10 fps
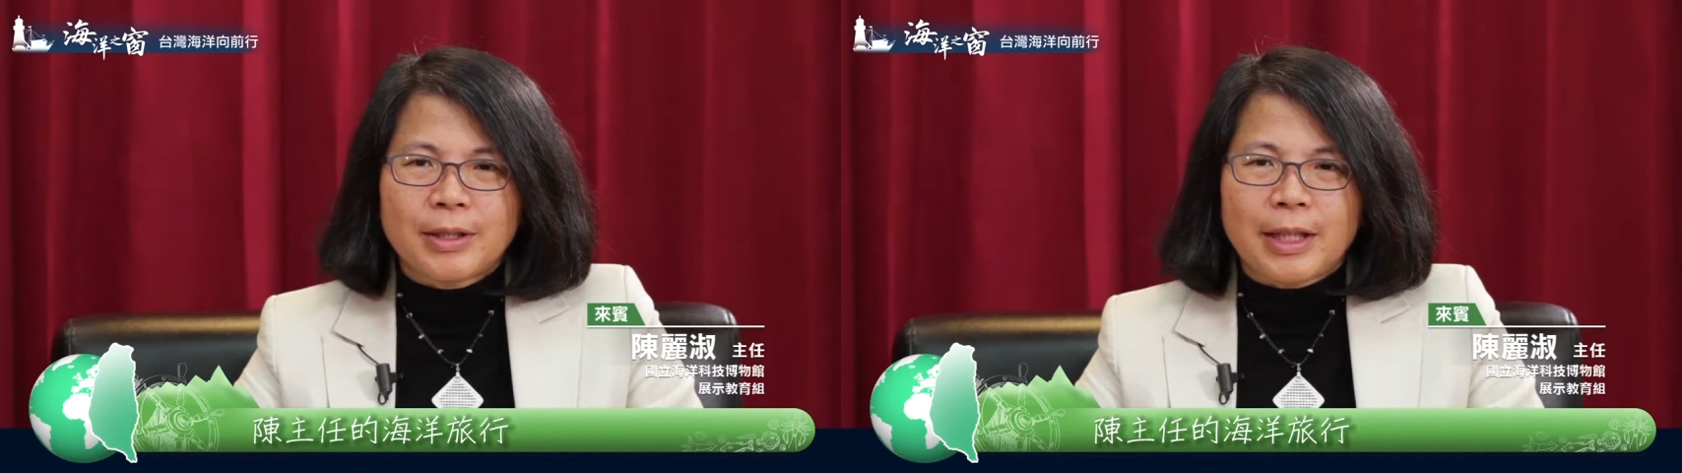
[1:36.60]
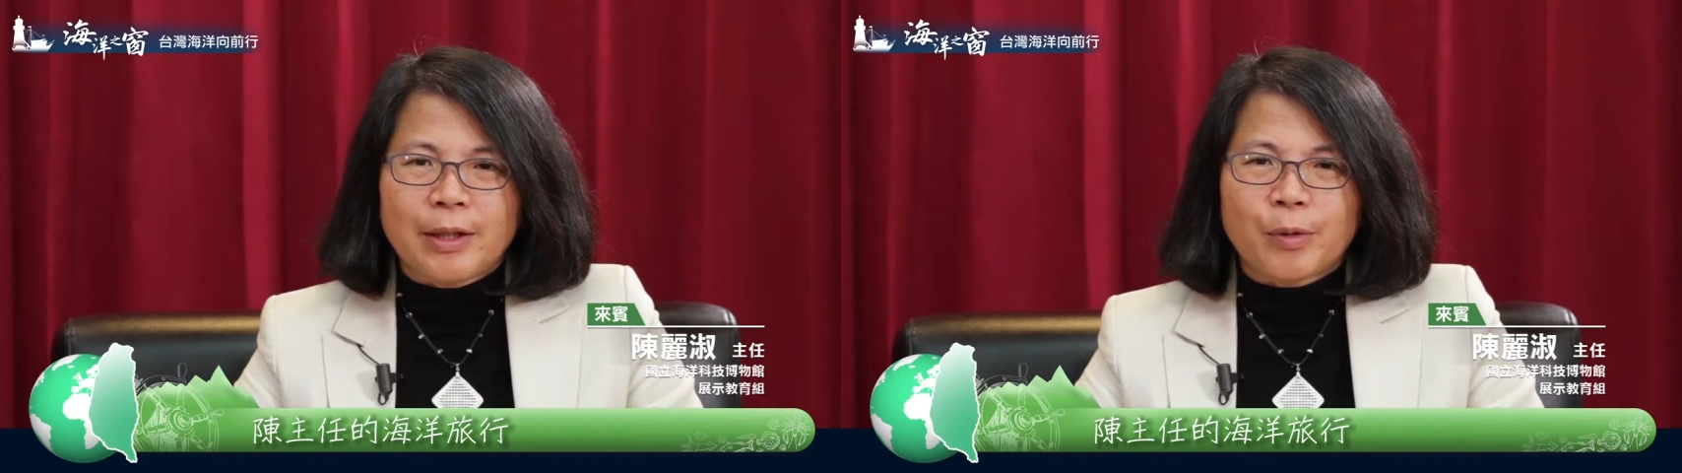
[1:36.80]

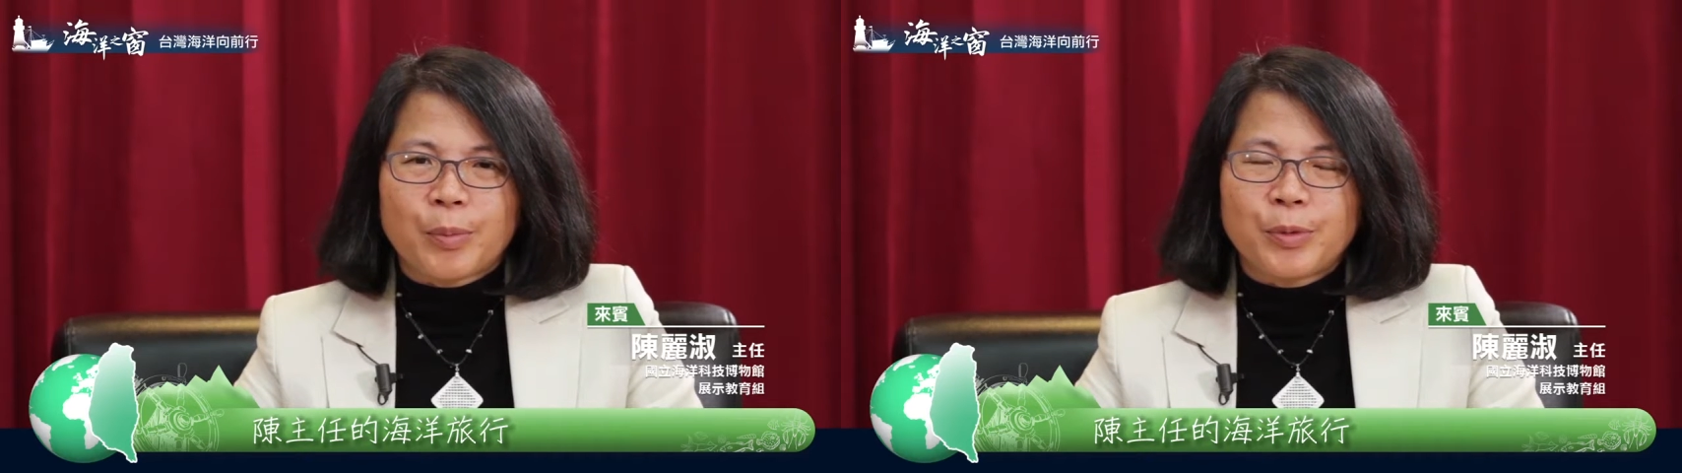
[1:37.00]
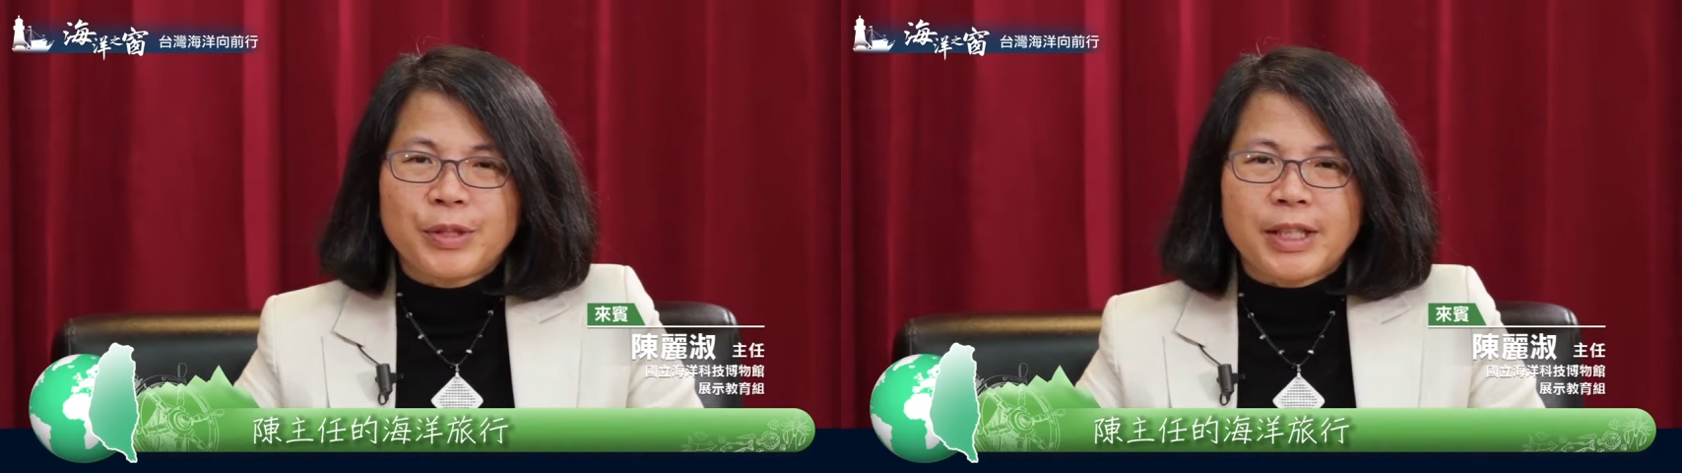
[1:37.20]
呃，
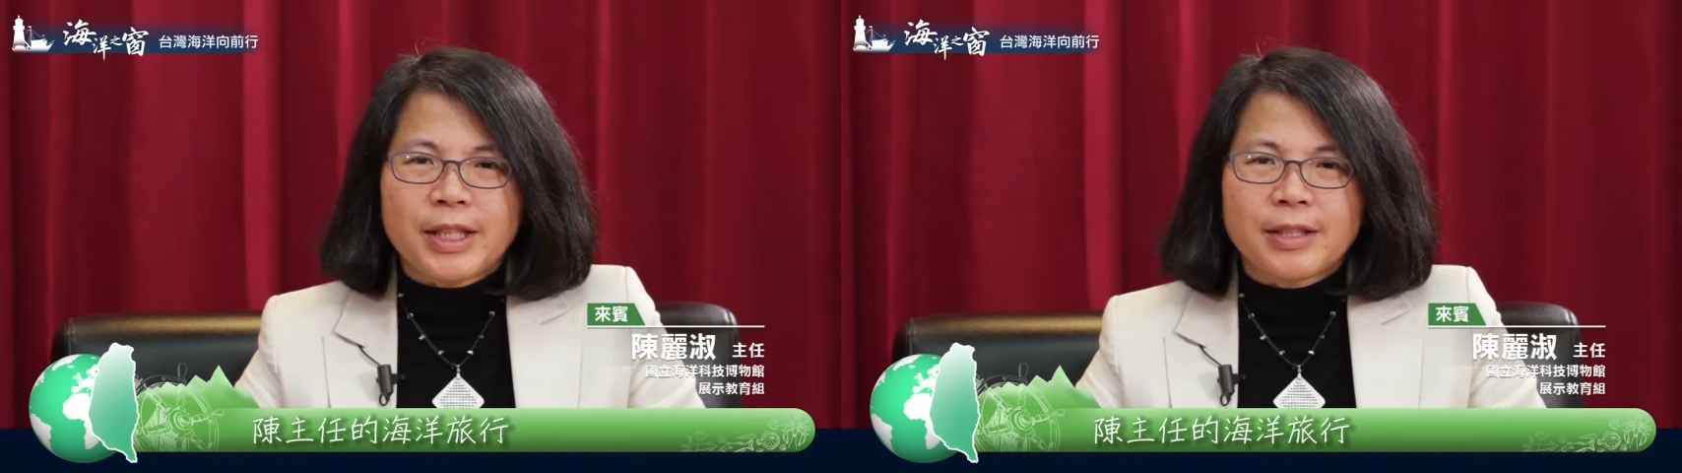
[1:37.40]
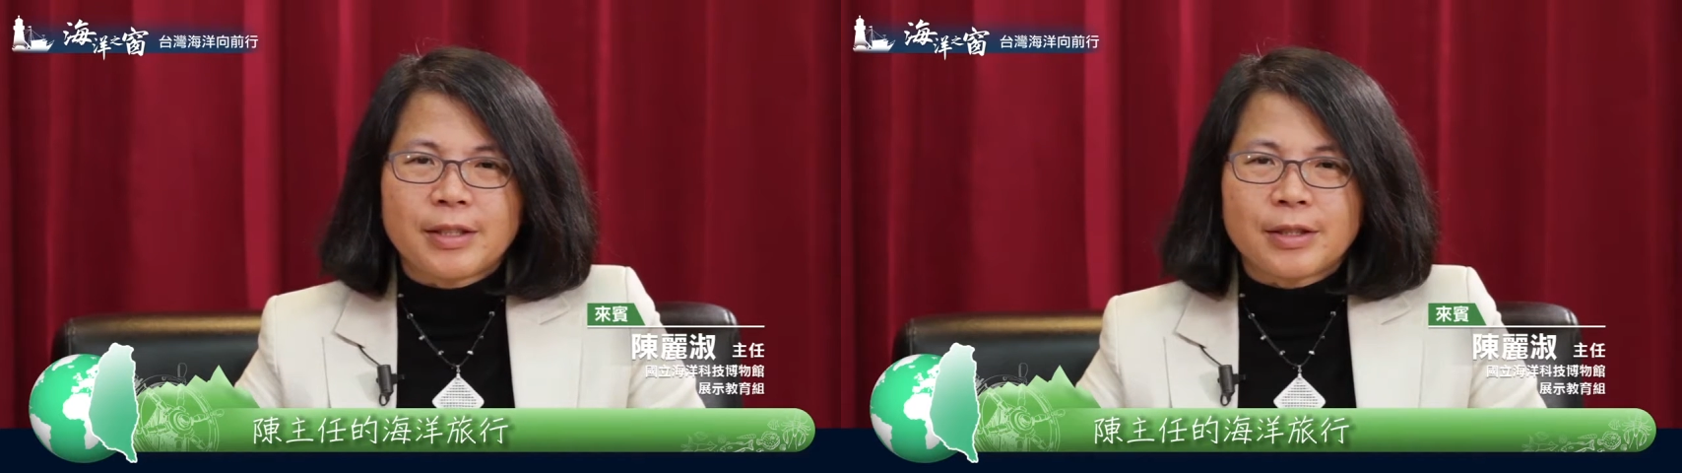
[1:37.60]
我目
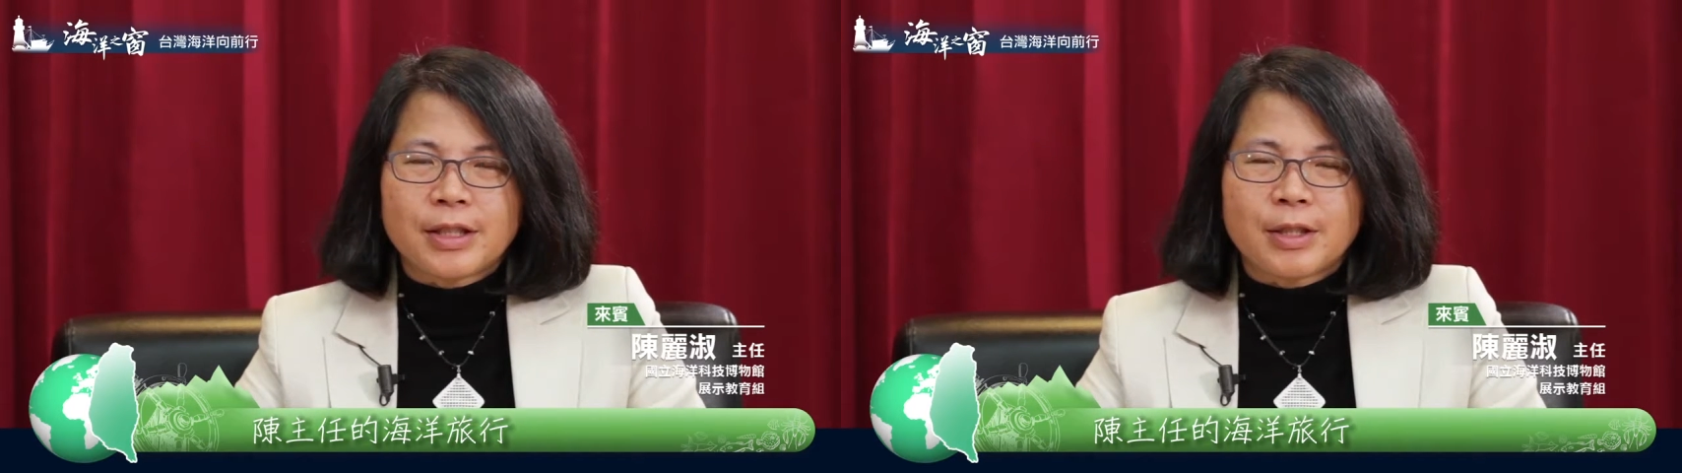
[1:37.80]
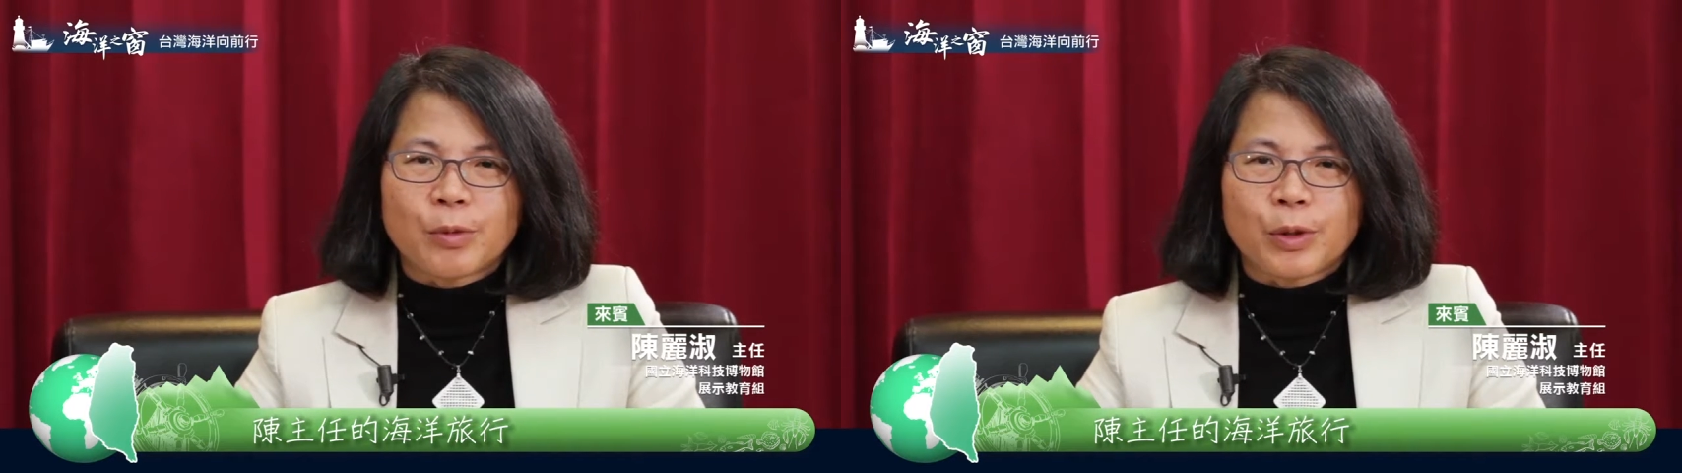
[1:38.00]
前就
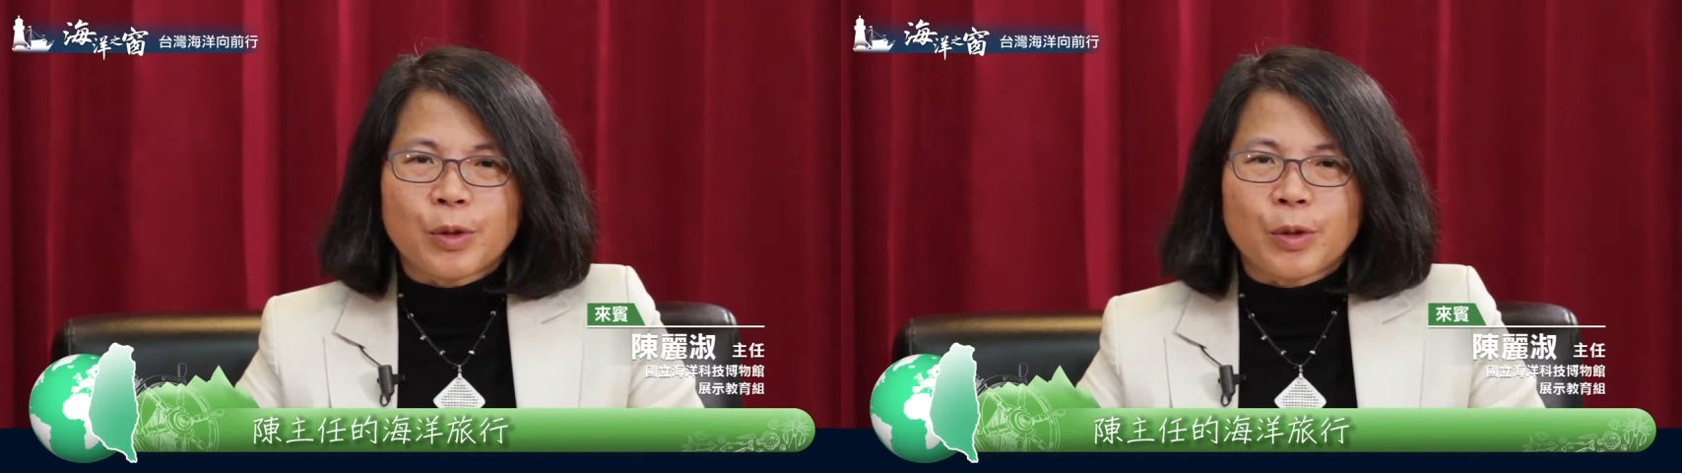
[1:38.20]
是我